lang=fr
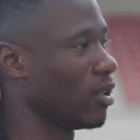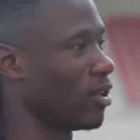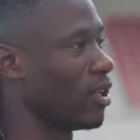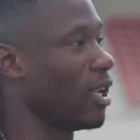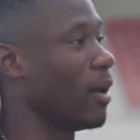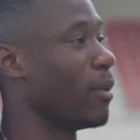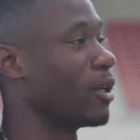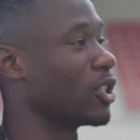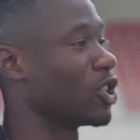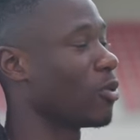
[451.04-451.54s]

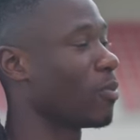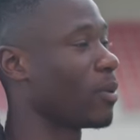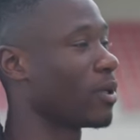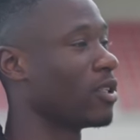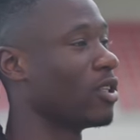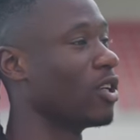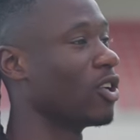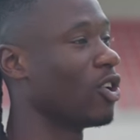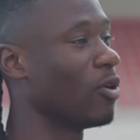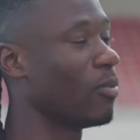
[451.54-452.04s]
la majeure partie
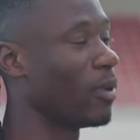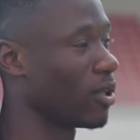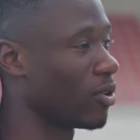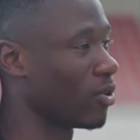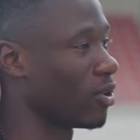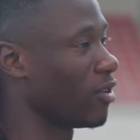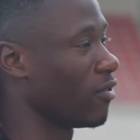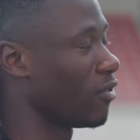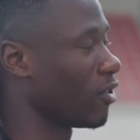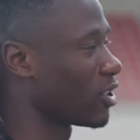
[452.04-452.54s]
des clubs
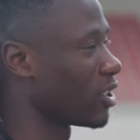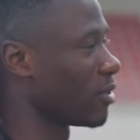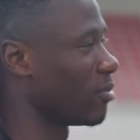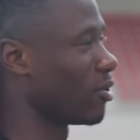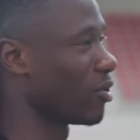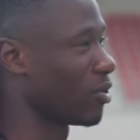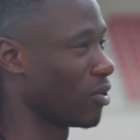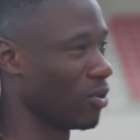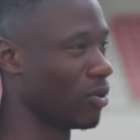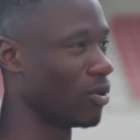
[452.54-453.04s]
attendaient
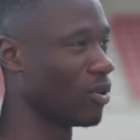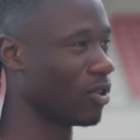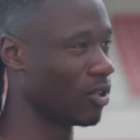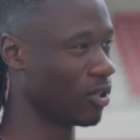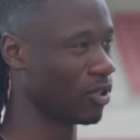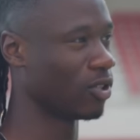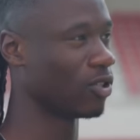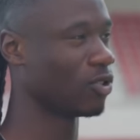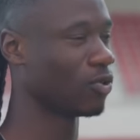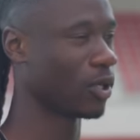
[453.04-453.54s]
forcément que
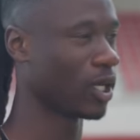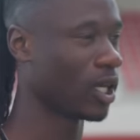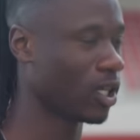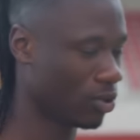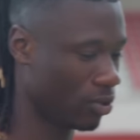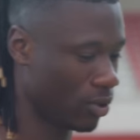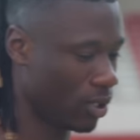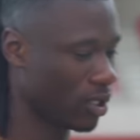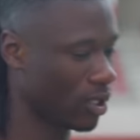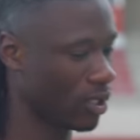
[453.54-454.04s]
euh, je sois
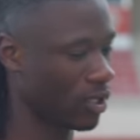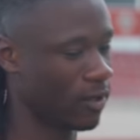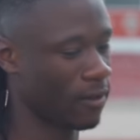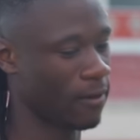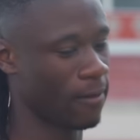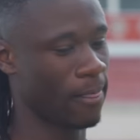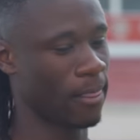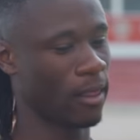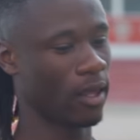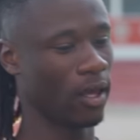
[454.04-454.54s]
gratuit.
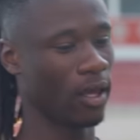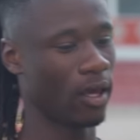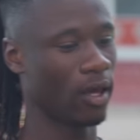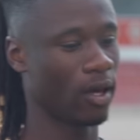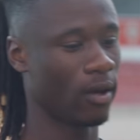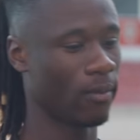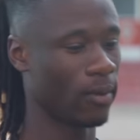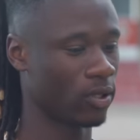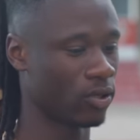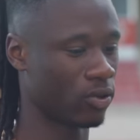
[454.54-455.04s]
Et
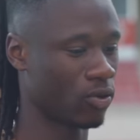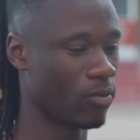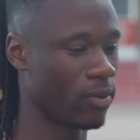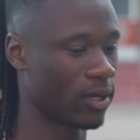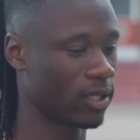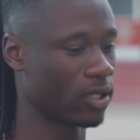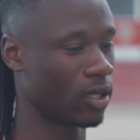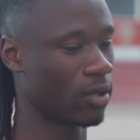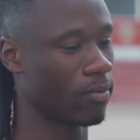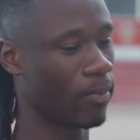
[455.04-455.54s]
bah, du coup, bah,
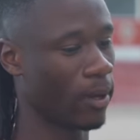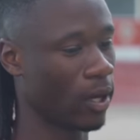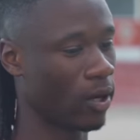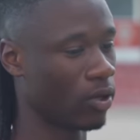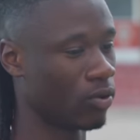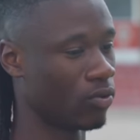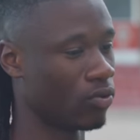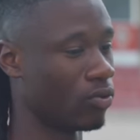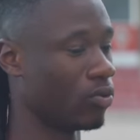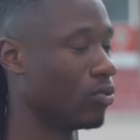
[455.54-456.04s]
c'était une
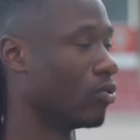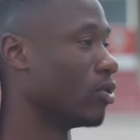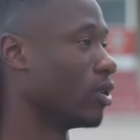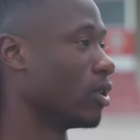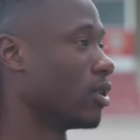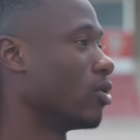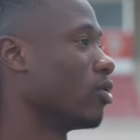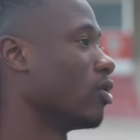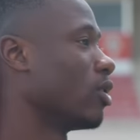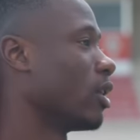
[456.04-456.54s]
période où on
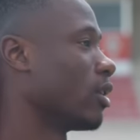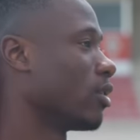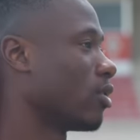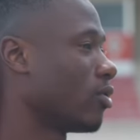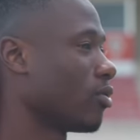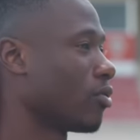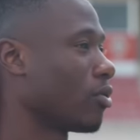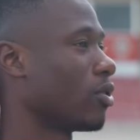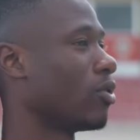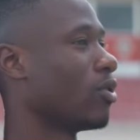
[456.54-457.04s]
était dans
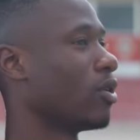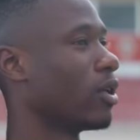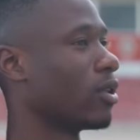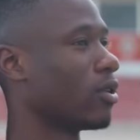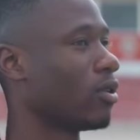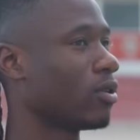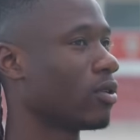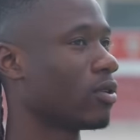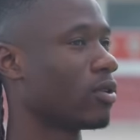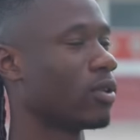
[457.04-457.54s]
l'attente, on était dans
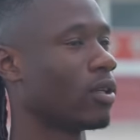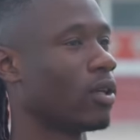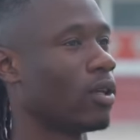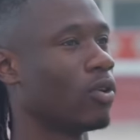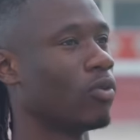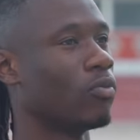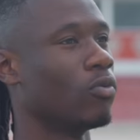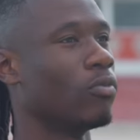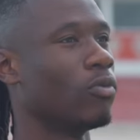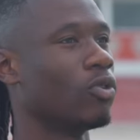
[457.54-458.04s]
l'attente. Et
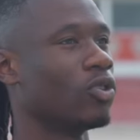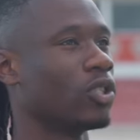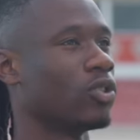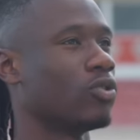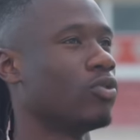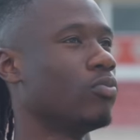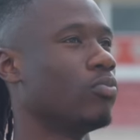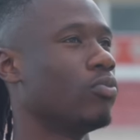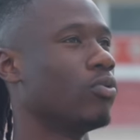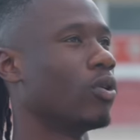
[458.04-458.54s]
au moment où j'ai
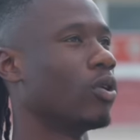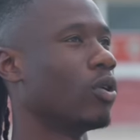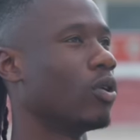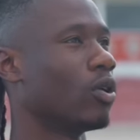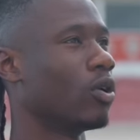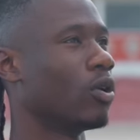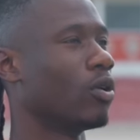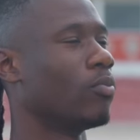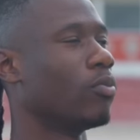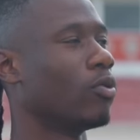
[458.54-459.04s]
su pour,
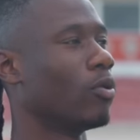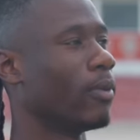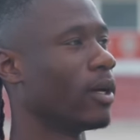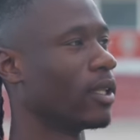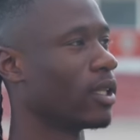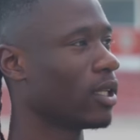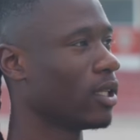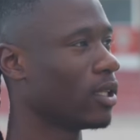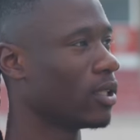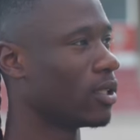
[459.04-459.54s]
pour
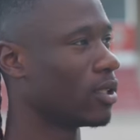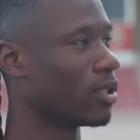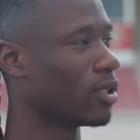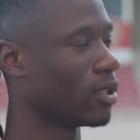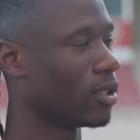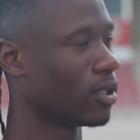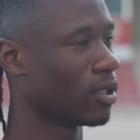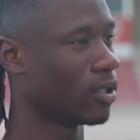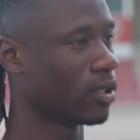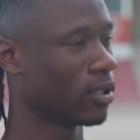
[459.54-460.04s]
Madrid,
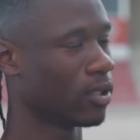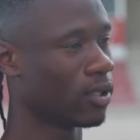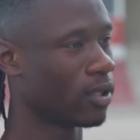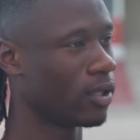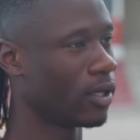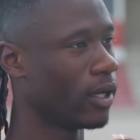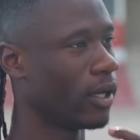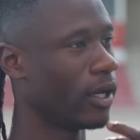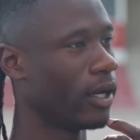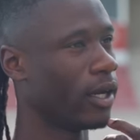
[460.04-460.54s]
on